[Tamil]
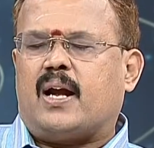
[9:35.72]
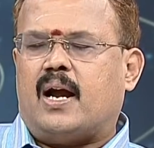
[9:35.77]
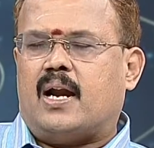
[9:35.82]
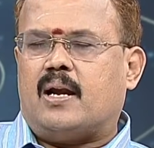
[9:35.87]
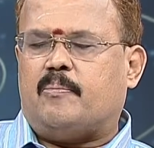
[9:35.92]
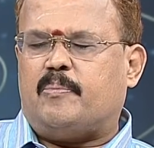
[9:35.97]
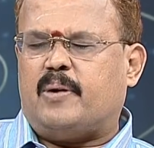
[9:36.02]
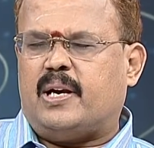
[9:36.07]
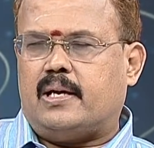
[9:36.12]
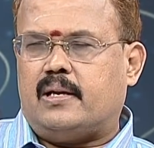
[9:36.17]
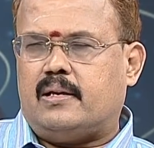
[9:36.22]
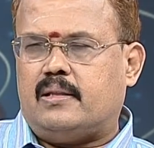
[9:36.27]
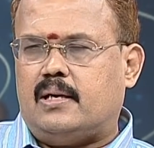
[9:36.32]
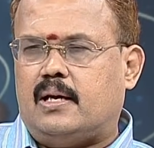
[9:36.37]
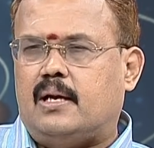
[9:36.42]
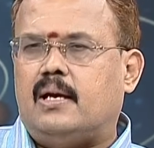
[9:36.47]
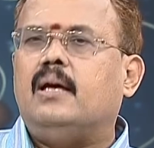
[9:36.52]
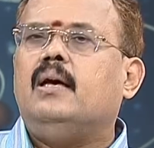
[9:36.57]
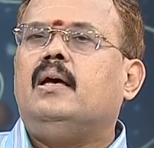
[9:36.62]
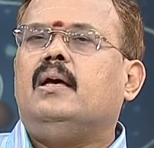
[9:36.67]

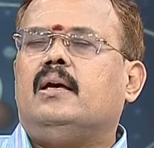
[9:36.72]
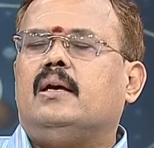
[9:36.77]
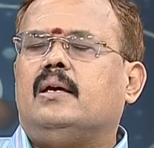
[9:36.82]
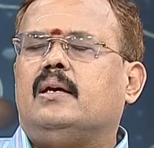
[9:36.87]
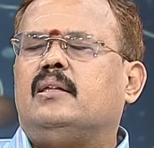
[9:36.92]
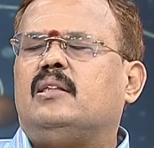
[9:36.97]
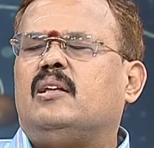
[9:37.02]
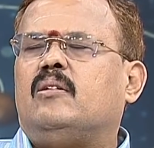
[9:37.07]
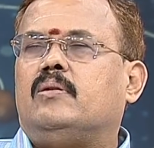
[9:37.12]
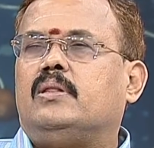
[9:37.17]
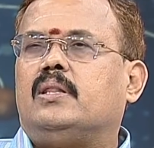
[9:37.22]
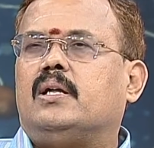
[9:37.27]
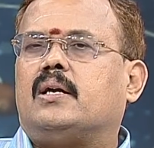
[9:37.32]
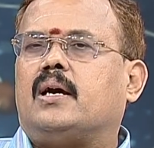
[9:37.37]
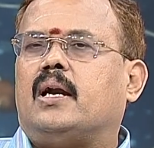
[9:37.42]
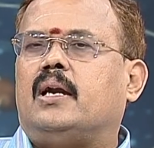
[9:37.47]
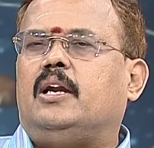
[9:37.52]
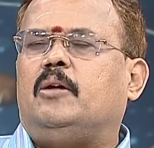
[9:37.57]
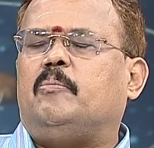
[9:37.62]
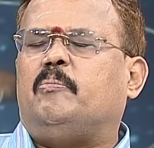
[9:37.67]
காணப்படுகிறது இதில் வந்து
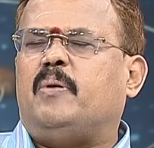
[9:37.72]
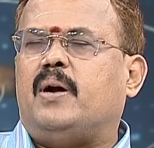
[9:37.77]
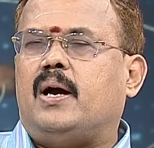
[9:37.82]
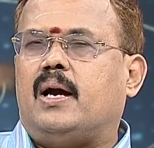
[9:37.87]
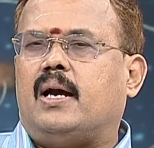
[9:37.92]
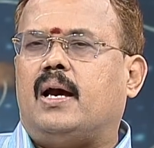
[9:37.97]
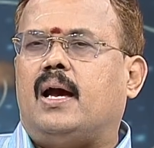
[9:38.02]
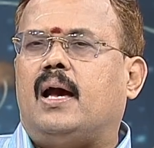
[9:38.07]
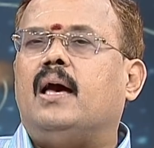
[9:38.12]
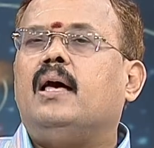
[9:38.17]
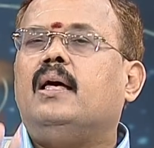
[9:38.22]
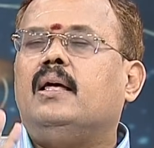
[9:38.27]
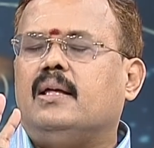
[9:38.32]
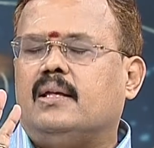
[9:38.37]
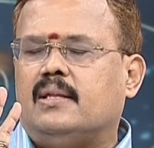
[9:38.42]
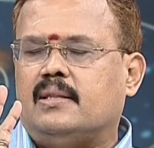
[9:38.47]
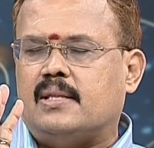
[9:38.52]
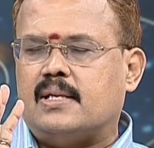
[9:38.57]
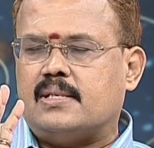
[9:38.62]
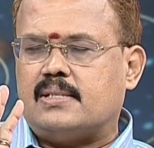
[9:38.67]
கண்டிப்பாக
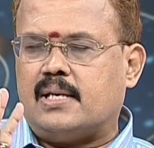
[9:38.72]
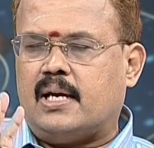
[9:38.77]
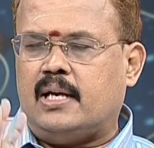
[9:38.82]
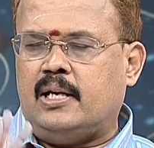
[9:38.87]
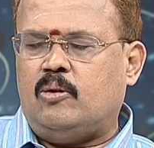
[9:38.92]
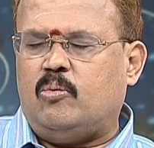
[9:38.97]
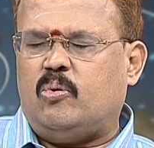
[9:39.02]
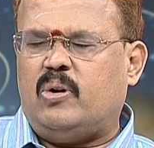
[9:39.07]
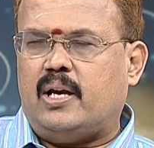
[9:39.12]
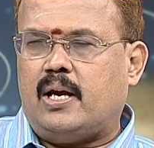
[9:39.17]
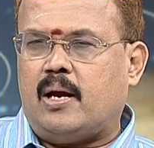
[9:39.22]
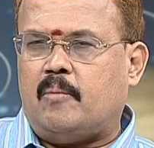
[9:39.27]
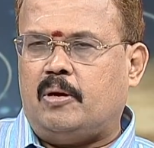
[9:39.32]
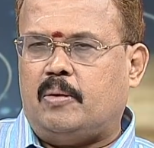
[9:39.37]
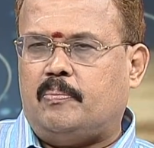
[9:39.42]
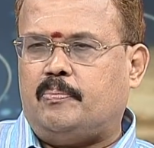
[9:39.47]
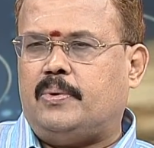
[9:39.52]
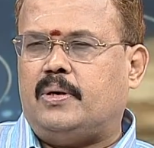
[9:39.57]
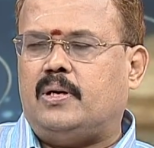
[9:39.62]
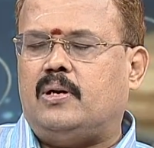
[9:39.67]
இந்த சனியுடைய
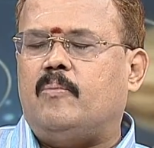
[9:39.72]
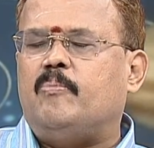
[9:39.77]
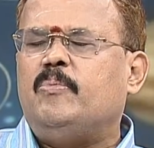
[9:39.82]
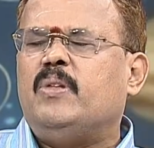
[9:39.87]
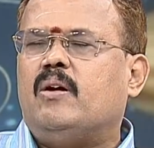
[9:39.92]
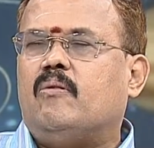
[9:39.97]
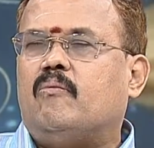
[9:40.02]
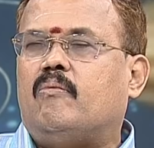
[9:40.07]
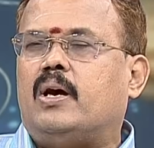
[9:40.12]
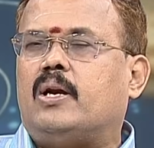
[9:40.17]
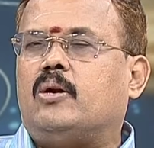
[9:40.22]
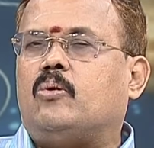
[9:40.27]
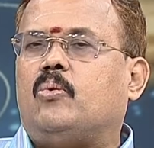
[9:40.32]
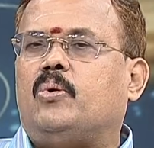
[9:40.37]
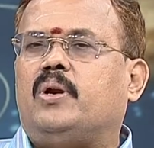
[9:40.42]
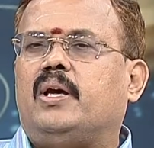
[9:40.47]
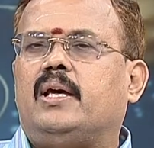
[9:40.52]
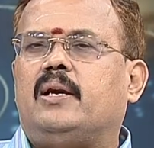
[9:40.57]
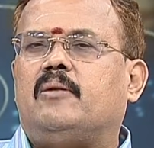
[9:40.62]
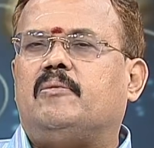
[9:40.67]
அமைப்பு
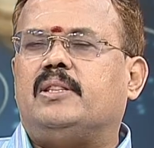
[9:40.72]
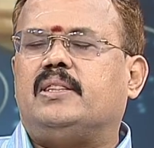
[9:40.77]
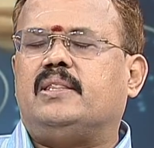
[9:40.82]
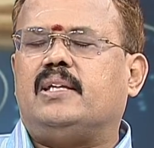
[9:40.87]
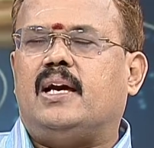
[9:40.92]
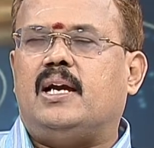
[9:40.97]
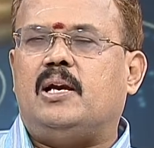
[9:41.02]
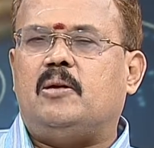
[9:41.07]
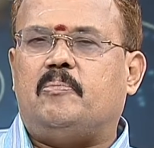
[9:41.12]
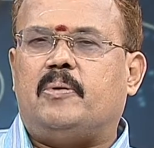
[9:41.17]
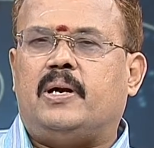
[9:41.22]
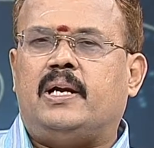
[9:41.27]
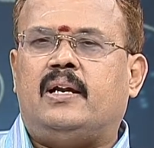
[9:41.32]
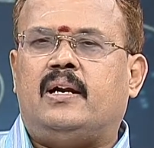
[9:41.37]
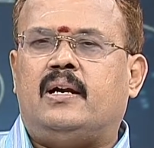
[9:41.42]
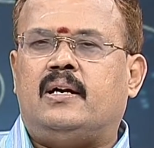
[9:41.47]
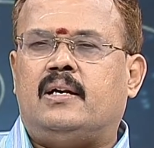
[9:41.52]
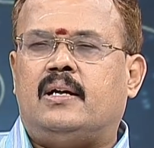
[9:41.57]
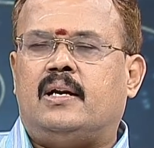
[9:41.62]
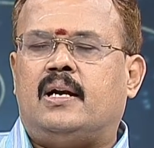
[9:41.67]
வரக்கூடிய இருபத்தேழு
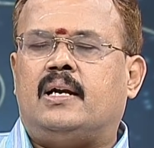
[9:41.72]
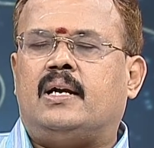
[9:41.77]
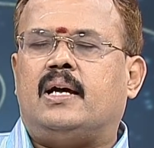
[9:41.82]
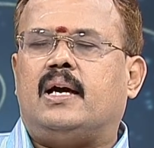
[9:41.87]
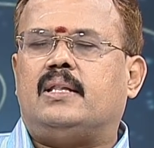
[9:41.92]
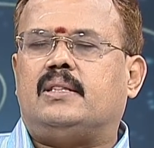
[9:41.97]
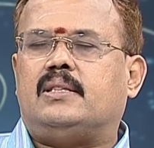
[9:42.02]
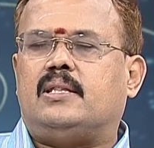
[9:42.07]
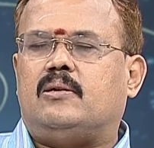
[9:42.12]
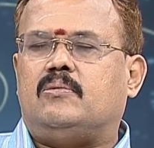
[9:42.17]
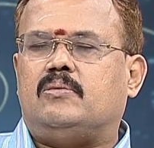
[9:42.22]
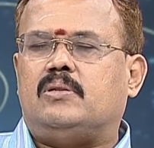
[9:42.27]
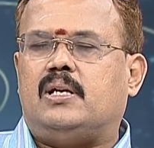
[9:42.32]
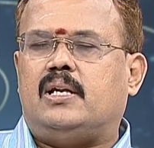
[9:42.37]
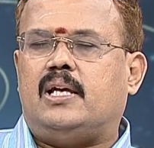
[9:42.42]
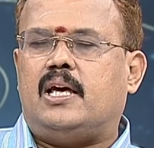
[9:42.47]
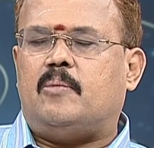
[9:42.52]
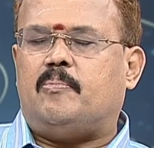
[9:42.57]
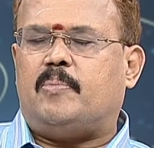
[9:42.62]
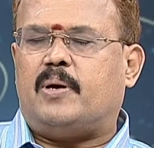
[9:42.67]
பன்னிரெண்டு ரெண்டாயிரத்தி
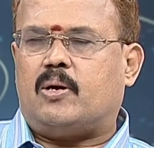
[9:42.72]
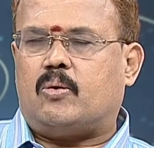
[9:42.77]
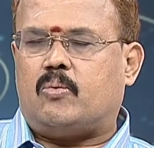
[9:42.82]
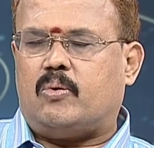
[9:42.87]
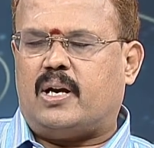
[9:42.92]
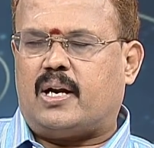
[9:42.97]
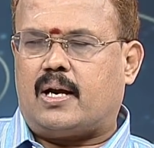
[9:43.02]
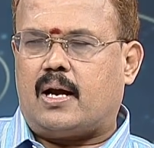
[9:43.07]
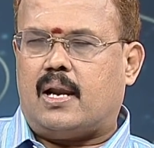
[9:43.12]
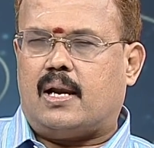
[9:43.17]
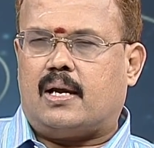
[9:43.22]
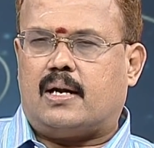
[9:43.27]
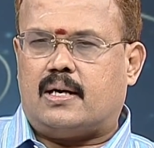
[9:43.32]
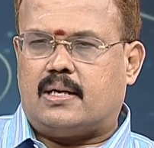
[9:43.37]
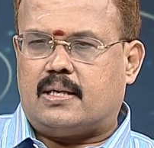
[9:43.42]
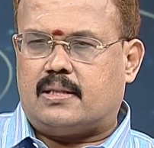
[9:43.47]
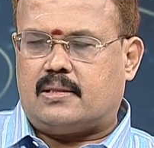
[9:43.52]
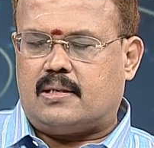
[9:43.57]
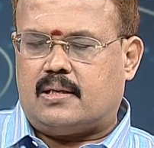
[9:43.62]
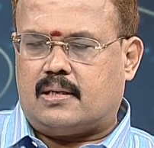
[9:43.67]
இருபதில் ஏற்படக்கூடிய
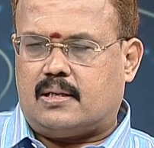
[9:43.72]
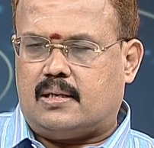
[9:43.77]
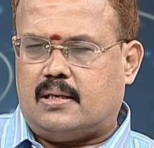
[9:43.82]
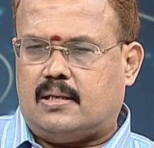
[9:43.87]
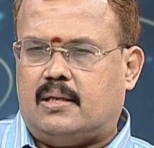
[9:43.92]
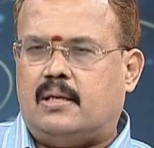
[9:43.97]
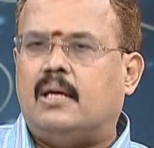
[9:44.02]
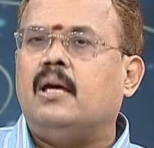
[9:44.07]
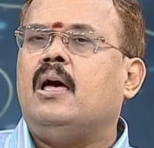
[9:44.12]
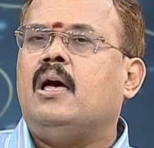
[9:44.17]
காலகட்டத்திற்கு